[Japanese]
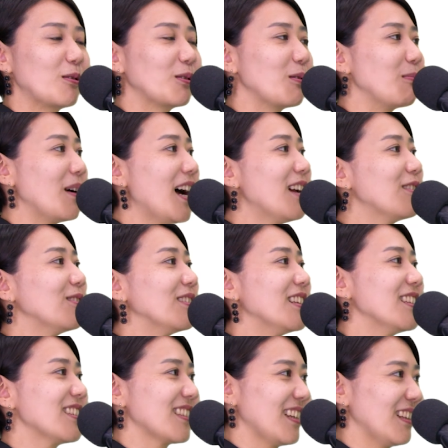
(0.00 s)
こともあるん
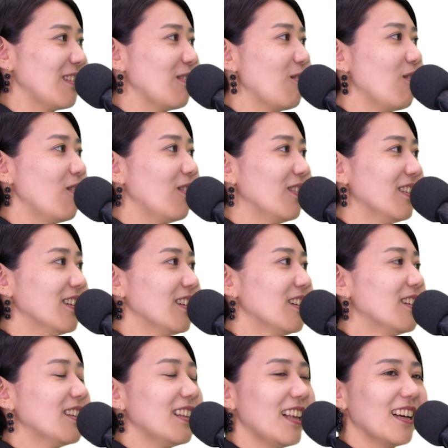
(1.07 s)
ですけど、
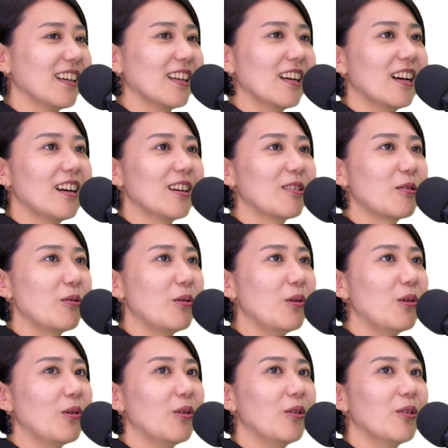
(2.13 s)
えー、なんか
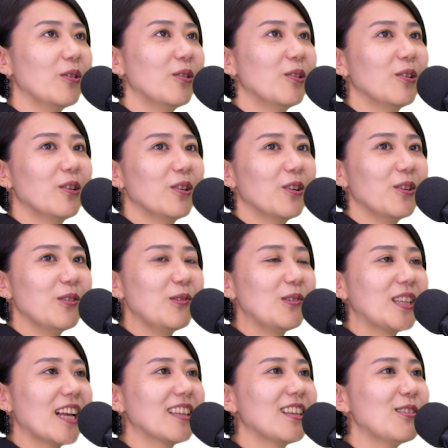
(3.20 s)
こう
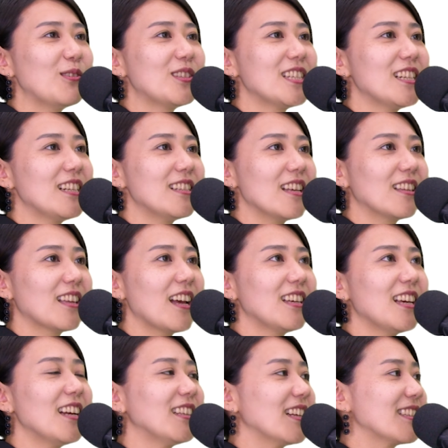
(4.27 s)
歌ってるうちに絶対
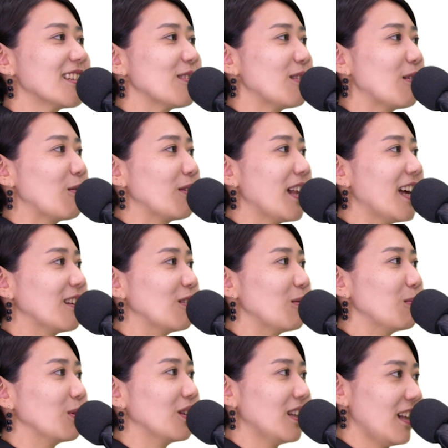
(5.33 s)
嫌になっちゃうだろうなと
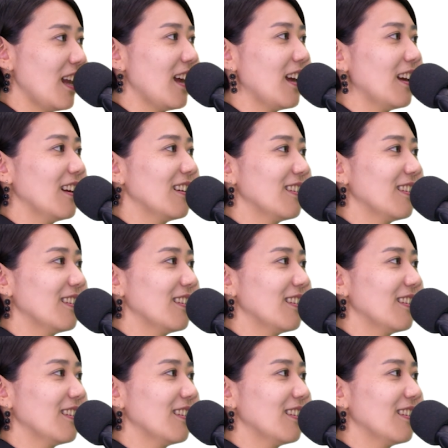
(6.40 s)
思って、う